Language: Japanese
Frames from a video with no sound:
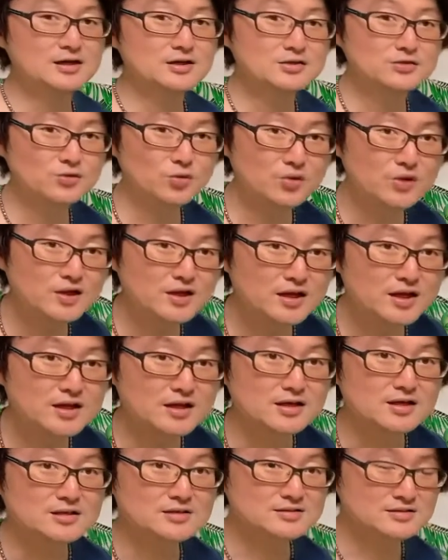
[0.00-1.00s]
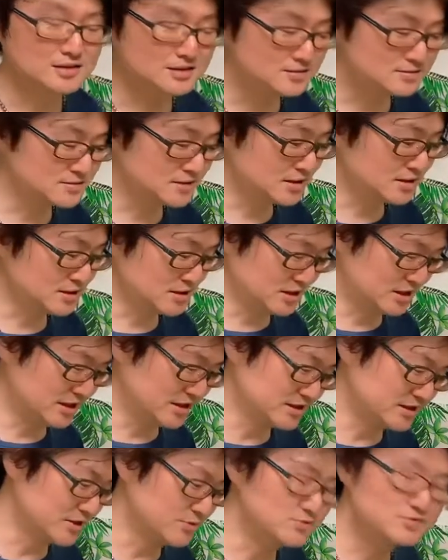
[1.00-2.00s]
それで全然いけ
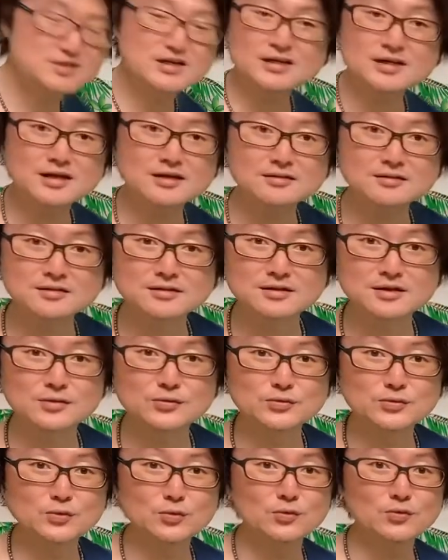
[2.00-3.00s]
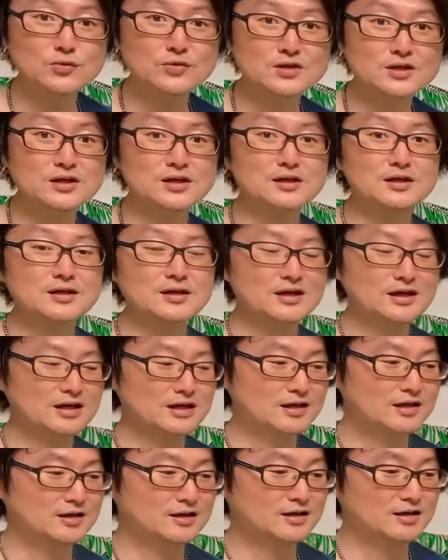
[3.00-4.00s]
ちゃうんじゃねっていうところに、
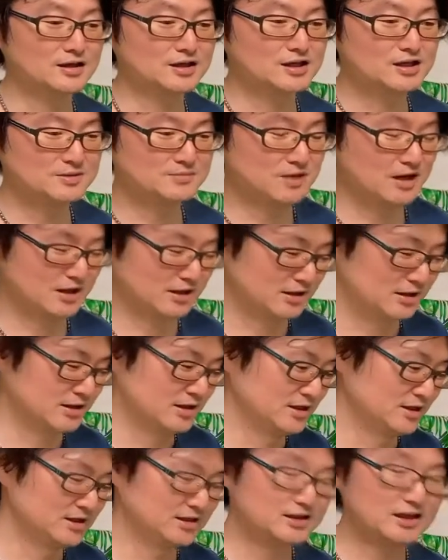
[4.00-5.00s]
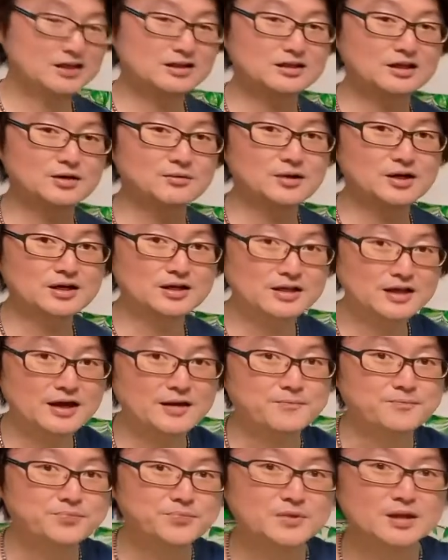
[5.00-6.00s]
えー、今至ったわけ
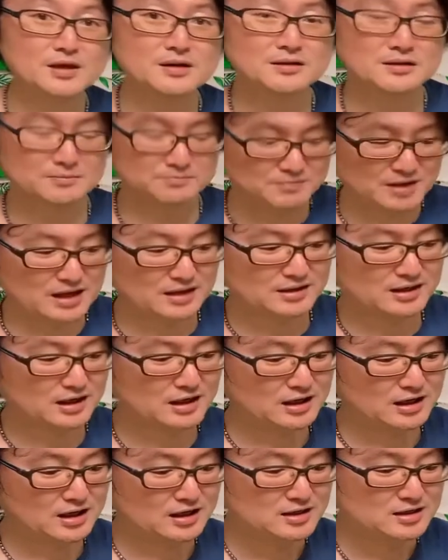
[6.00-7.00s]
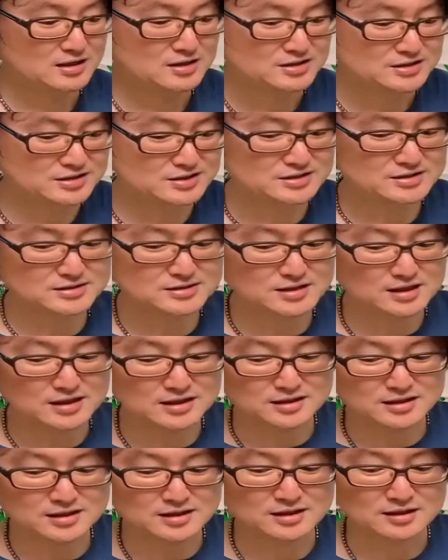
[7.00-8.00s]
でまあだから実際
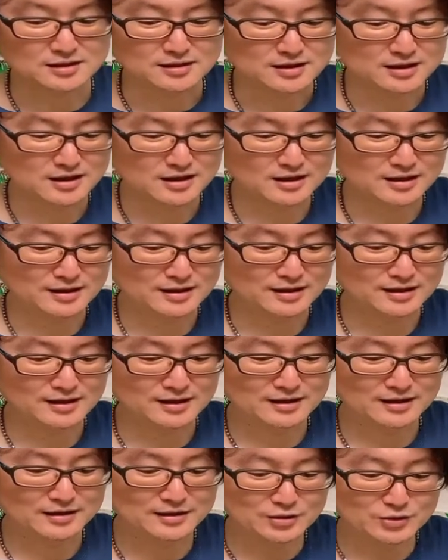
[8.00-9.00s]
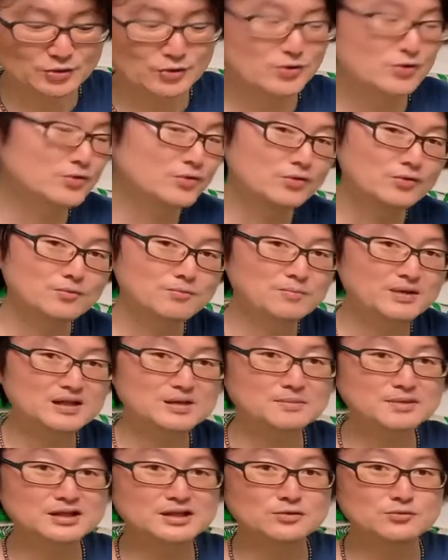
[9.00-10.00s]
に、えー、いろいろ
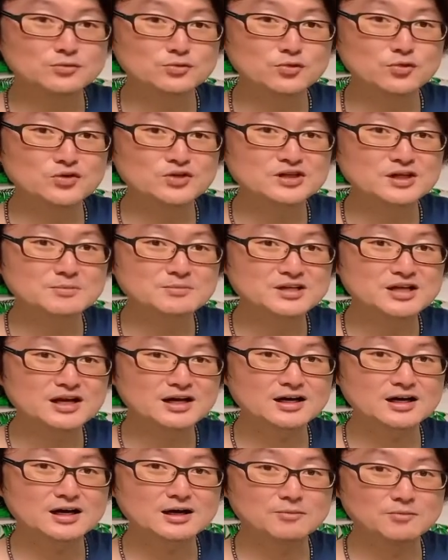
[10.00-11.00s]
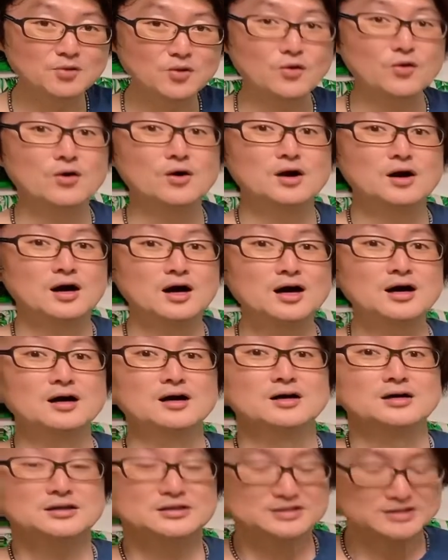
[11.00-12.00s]
バタバタ動いてみながらもあ
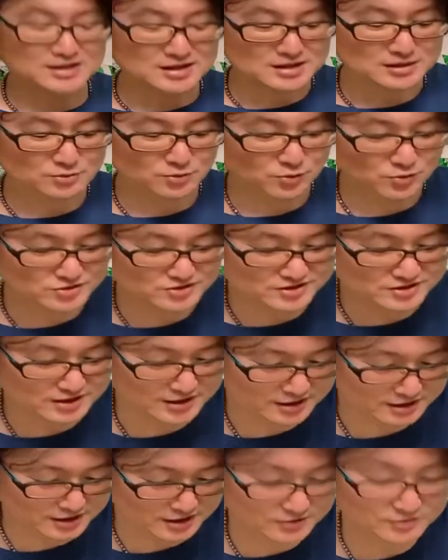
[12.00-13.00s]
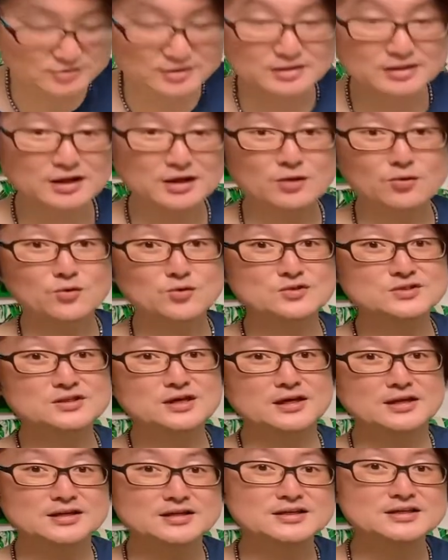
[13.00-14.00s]
じゃあこっちでいけるんだったらこっち
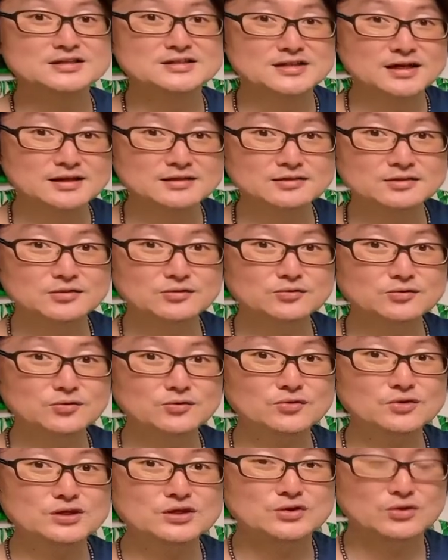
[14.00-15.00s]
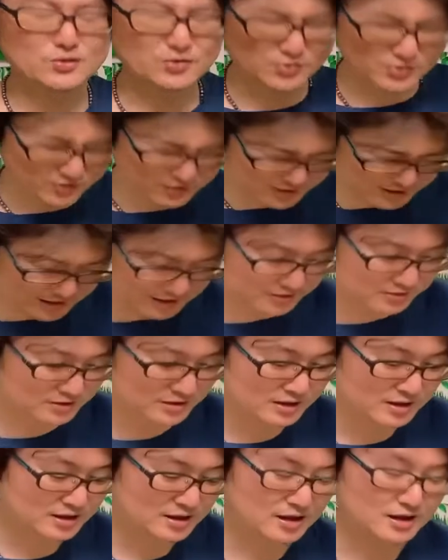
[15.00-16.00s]
でいいじゃんっていうところにようやく
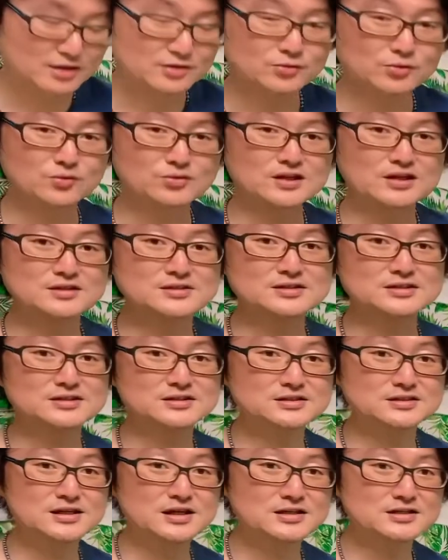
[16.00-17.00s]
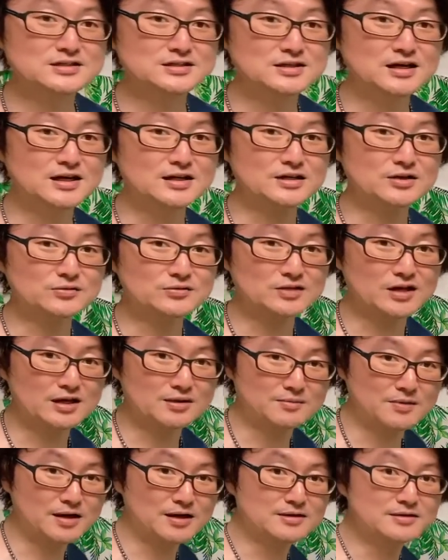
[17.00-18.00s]
あの到達した次第でござい
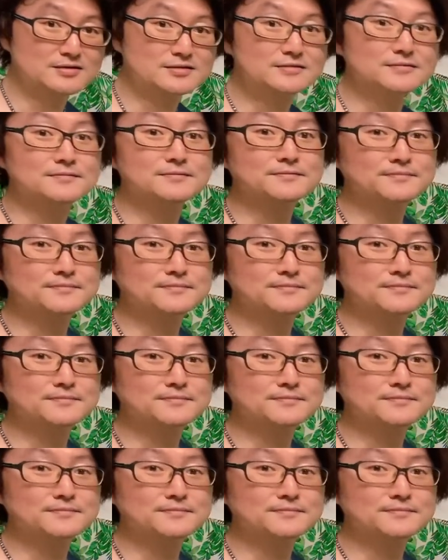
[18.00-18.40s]
ます。